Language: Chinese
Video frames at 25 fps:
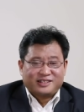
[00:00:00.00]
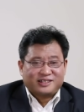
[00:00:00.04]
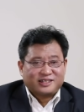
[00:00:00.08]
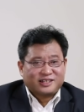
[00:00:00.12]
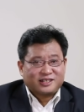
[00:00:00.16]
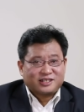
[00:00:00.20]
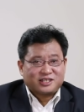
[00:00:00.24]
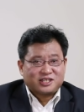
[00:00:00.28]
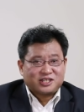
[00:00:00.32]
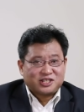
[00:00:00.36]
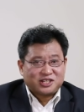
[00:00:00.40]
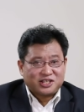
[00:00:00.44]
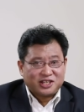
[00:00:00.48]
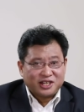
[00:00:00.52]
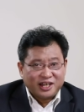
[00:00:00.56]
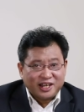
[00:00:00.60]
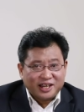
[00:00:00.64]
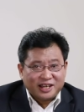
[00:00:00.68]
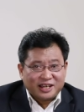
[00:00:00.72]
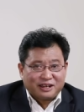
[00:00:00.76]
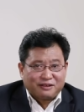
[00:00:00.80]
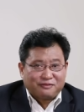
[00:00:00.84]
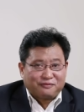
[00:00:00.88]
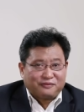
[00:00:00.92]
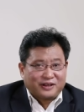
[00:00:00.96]
这个
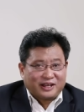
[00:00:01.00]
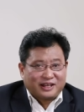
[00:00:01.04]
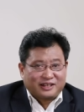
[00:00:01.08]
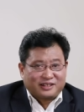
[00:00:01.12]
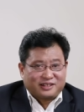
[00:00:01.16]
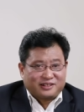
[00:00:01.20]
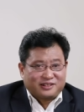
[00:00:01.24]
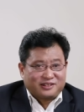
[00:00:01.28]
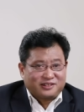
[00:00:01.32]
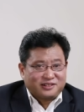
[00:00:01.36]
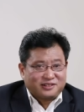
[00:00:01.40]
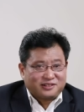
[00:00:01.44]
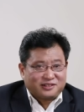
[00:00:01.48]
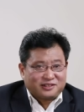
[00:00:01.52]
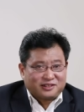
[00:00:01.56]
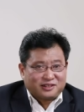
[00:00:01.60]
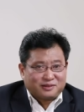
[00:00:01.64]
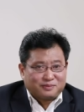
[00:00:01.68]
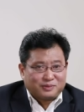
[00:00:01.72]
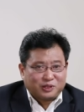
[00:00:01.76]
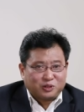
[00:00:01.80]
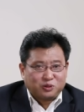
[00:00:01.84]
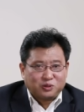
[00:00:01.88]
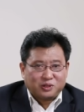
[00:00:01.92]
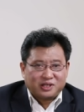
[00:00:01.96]
chilling effect 是指
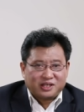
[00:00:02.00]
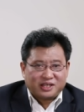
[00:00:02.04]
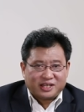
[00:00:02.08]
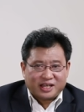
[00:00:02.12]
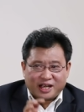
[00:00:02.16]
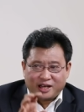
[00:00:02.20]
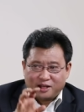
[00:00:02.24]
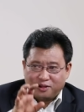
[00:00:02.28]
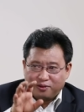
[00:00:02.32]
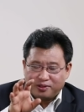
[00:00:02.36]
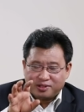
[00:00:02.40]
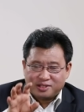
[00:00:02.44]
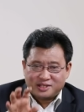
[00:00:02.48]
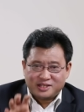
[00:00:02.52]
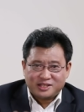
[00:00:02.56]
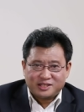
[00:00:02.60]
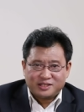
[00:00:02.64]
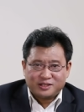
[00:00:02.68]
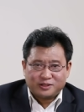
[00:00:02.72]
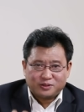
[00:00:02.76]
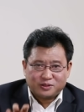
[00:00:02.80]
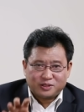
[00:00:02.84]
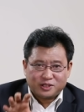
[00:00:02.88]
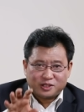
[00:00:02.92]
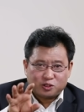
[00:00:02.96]
什么？对言论
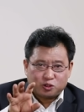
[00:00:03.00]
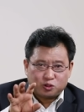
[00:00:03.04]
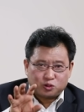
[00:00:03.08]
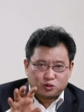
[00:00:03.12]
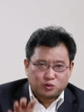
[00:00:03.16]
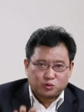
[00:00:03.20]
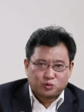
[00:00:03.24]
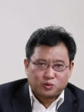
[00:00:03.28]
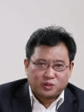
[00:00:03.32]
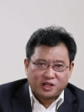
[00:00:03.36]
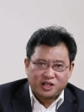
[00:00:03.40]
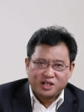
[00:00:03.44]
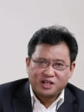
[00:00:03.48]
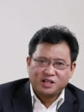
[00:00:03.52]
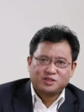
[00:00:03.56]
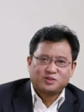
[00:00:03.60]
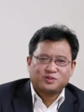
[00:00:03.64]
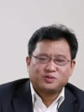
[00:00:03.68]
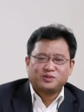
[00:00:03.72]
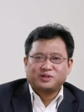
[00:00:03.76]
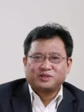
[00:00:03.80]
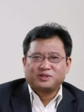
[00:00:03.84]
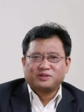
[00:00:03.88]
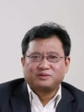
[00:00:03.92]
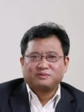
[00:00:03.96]
自由的阻吓
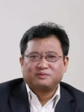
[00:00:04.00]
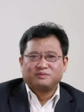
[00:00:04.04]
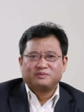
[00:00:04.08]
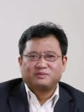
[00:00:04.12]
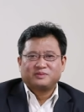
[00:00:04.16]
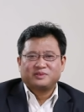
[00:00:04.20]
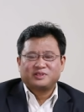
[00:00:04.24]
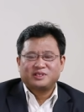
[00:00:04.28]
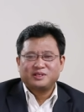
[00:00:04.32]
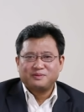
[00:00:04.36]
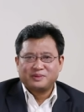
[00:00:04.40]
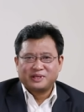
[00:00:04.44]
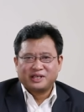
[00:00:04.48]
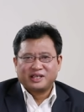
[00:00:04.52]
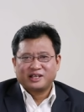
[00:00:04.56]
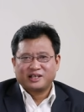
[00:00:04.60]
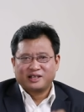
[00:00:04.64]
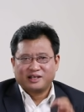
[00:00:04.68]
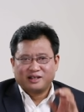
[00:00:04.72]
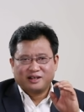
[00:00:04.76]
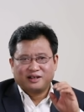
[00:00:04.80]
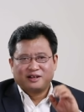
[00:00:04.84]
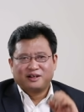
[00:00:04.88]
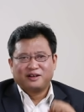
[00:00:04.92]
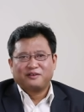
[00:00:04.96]
作用，这么一
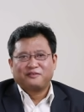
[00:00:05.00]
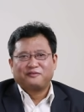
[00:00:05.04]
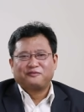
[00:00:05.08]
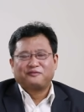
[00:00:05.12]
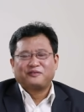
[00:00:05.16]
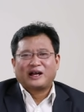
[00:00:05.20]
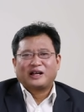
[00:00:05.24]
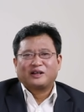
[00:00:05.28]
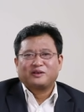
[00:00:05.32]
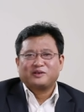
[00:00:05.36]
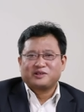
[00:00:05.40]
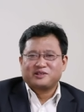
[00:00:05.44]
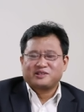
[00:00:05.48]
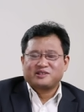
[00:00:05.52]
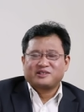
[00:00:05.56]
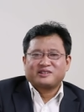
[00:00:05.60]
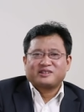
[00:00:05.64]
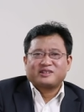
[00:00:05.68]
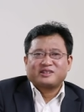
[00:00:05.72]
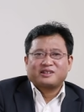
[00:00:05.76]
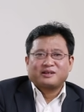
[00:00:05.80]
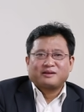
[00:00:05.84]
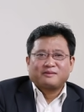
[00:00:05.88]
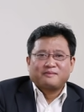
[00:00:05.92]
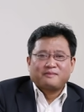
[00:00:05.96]
个法律实
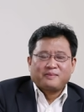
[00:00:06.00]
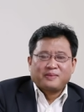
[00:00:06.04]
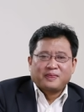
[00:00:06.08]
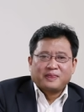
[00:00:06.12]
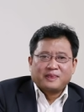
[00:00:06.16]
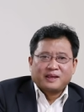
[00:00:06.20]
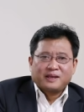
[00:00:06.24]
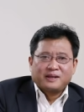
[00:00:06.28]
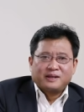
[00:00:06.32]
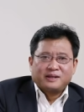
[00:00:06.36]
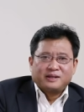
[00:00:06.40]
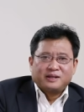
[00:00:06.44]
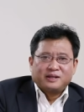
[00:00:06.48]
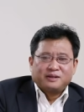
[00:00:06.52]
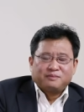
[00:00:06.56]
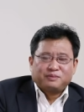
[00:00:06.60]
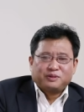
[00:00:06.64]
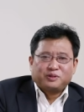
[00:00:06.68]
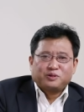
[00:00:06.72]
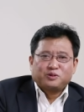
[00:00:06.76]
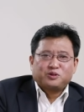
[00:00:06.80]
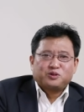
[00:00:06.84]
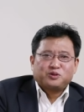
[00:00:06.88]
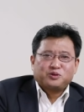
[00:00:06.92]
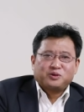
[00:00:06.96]
施。
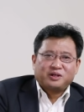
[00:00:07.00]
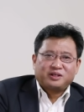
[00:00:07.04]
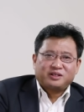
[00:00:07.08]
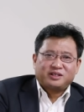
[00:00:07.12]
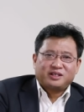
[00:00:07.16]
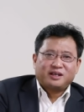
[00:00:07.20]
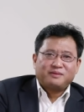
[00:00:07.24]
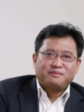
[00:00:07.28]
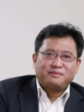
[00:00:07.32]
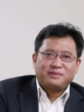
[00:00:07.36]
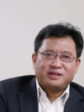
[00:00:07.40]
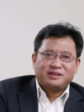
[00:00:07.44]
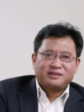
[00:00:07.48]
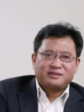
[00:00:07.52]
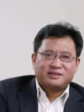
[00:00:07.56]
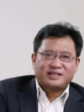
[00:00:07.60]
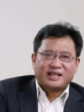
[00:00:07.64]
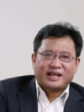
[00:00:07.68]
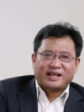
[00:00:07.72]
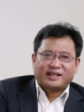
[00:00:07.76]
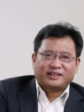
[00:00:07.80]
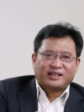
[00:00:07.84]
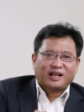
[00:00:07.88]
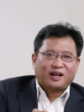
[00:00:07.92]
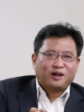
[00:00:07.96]
比如说，人民
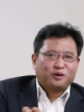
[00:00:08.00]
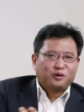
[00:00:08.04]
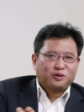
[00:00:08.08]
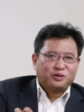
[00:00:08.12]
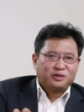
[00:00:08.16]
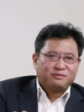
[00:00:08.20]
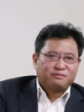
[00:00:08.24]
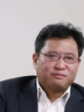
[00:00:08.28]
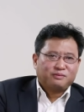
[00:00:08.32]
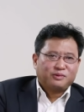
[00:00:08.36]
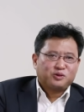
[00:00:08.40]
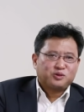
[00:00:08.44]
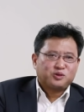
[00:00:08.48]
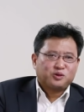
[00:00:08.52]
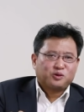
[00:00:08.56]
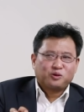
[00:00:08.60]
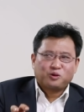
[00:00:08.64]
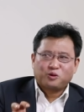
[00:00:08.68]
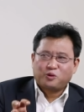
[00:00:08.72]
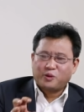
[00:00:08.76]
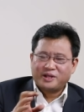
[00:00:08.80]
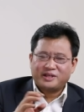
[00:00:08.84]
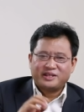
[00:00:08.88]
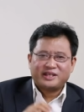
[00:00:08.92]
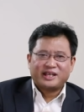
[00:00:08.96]
在讨论某种
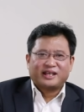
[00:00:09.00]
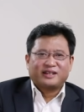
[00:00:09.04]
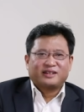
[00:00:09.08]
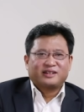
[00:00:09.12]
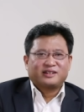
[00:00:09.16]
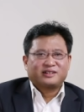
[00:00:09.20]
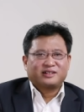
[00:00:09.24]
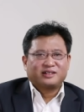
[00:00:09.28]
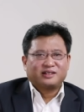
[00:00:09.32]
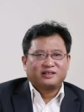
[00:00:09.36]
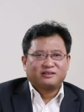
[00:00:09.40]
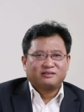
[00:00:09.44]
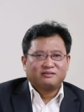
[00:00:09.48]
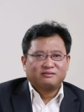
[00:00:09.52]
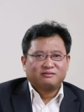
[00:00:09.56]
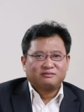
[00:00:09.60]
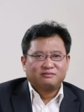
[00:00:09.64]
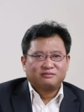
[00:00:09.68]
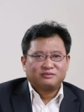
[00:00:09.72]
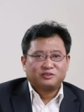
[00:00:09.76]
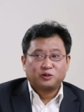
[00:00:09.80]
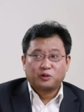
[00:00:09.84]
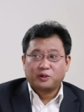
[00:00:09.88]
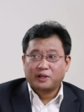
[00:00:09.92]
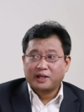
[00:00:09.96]
观点的时候，
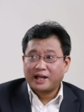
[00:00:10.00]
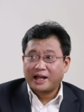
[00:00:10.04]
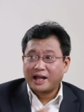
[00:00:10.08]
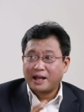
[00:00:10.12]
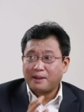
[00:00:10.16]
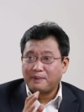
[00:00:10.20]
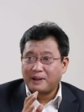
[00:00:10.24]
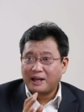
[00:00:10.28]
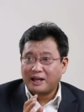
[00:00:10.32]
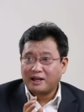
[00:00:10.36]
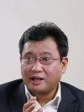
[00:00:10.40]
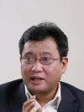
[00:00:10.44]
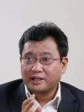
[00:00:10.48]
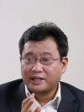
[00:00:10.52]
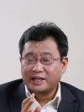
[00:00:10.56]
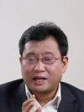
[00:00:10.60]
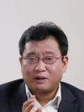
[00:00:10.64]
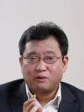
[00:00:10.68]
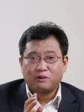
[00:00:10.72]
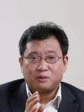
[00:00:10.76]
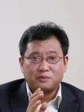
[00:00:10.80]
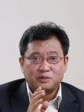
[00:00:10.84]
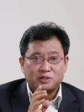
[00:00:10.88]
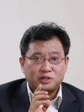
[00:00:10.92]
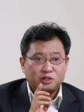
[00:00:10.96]
就会害怕。哎
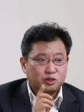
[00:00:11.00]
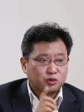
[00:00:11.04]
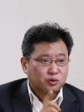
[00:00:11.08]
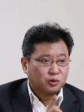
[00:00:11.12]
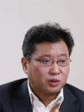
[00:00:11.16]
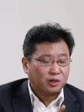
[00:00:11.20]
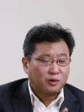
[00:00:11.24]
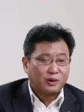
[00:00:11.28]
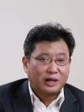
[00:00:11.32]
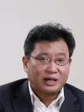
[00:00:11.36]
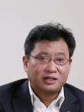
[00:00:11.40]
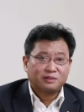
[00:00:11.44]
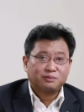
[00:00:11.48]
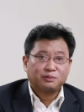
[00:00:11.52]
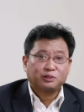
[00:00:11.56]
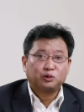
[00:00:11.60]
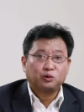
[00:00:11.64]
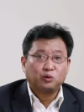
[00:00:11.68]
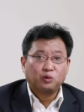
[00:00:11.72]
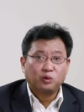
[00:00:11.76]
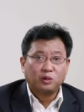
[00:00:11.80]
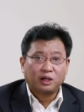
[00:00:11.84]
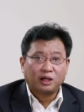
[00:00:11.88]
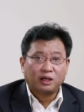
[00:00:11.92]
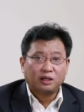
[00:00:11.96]
呀，我们这说的话是不是
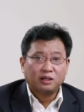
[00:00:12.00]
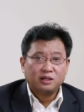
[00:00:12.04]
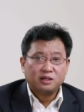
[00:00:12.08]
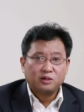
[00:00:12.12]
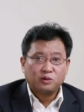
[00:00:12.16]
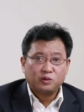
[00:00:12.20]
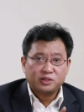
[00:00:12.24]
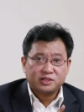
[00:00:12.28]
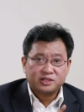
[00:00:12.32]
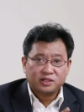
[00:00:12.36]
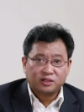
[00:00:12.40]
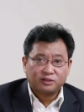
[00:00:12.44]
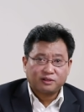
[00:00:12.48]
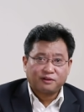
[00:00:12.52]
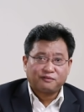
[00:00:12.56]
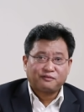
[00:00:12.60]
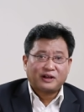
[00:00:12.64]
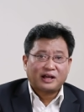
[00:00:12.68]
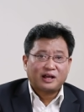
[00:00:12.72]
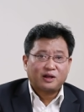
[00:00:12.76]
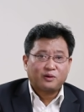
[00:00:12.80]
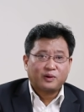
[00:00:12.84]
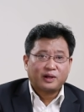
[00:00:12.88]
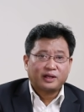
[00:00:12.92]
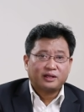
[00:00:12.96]
多了，会遭到
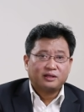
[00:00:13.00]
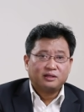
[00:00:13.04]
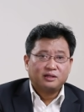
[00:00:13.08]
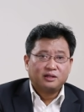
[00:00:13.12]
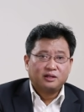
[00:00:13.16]
罚款？